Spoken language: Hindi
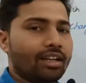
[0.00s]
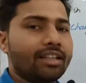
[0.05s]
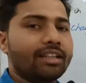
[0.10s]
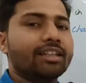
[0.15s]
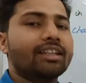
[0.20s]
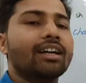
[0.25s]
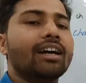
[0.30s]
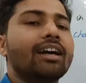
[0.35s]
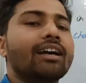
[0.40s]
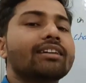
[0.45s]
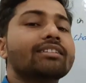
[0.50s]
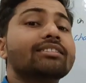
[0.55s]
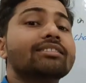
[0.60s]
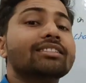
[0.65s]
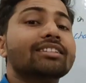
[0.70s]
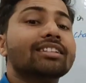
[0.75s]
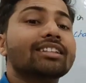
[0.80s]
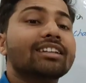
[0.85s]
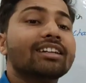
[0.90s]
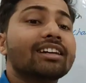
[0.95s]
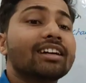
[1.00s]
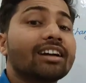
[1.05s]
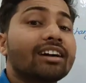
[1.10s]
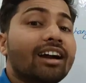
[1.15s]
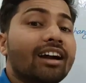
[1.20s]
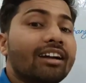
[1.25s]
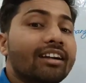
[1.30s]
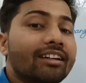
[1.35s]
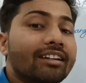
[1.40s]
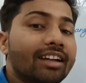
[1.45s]
हो रहा है यानी गैस
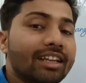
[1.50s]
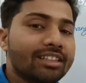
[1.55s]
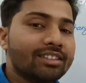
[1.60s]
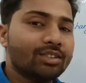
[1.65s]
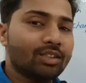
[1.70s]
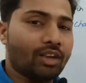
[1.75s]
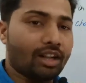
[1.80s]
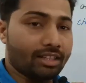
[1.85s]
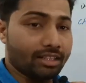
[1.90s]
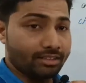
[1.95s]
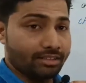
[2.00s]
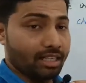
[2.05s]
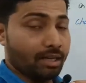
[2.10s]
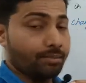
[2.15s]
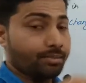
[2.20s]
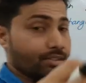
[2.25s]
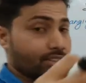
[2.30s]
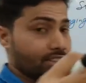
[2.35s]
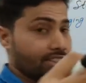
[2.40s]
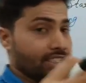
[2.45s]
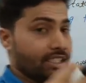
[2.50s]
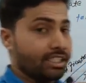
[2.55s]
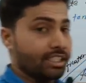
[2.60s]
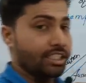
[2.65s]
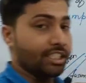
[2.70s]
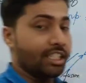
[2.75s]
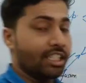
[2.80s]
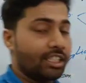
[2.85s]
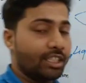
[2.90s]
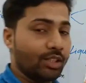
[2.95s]
कंडेंस हो रहा है जैसे आप
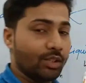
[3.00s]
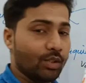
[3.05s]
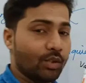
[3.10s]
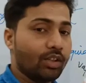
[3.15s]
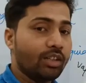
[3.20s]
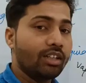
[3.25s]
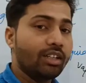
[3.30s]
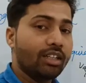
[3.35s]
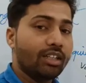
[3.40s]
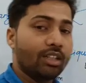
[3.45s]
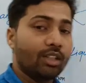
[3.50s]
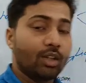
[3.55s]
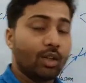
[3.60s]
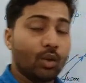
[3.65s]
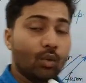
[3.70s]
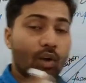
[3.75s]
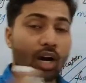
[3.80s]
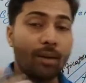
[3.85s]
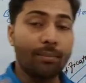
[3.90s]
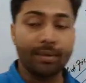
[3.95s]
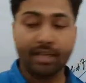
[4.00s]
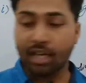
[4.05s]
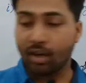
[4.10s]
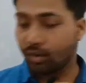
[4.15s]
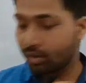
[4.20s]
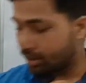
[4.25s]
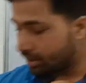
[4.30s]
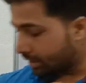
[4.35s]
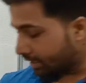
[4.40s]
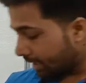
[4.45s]
सी देखते हो वहाँ पे क्या
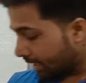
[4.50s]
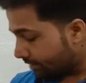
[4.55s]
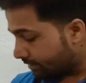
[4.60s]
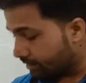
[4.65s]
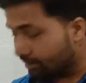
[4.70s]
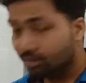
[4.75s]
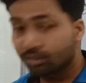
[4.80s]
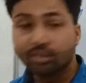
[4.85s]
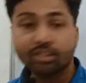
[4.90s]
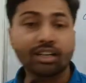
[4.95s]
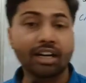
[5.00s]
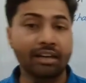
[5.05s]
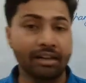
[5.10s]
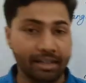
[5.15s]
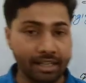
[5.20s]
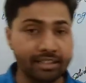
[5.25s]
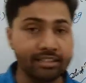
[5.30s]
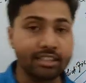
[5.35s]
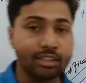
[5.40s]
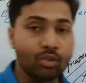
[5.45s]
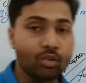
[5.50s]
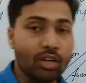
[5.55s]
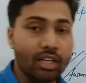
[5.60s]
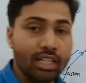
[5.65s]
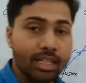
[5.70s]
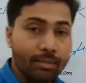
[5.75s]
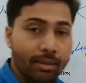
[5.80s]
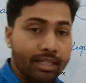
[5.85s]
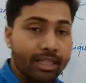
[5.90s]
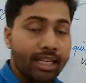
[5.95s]
होती हैं गैसेस कंडेंस तो
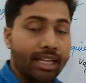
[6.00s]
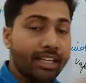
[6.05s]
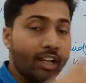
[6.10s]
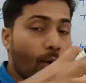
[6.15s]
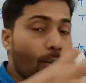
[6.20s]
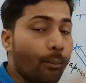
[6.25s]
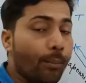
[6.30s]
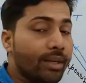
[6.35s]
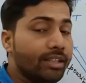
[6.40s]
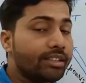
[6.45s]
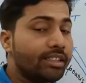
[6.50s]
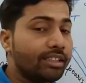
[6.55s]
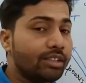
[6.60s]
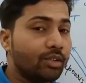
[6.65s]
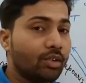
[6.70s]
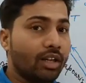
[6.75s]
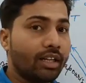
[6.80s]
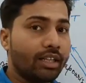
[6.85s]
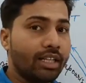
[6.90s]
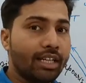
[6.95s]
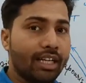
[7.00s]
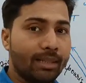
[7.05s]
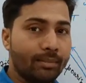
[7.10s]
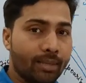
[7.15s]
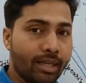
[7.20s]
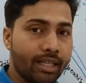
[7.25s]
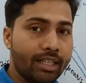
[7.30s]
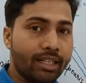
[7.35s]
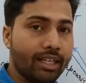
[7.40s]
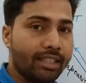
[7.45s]
करके भरी गई कंप्रेस तो करके
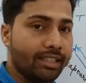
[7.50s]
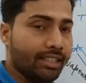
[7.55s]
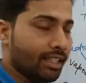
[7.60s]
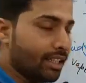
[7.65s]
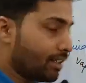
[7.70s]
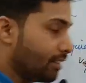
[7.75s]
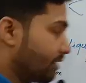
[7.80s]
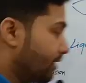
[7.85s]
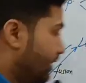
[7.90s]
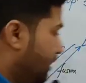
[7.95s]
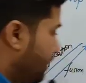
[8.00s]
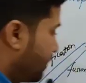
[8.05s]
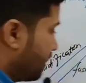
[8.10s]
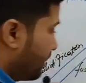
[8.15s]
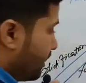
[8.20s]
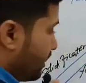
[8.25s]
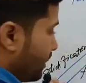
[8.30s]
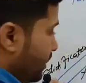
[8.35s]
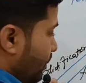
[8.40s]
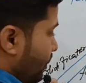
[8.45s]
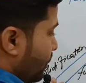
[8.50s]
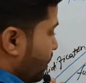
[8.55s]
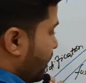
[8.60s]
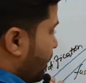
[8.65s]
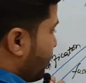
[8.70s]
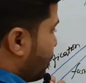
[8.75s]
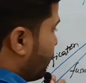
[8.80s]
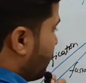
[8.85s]
भरी गई है ना तो क्या